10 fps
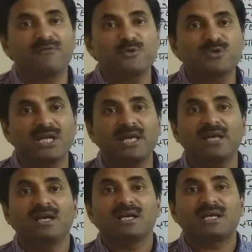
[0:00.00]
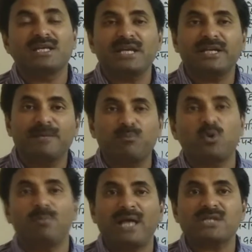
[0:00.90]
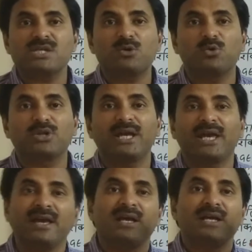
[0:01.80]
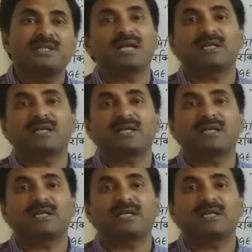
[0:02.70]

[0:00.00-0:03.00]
कंफ्यूजन है कि ये डिप्लोब्लास्टिक होते हैं या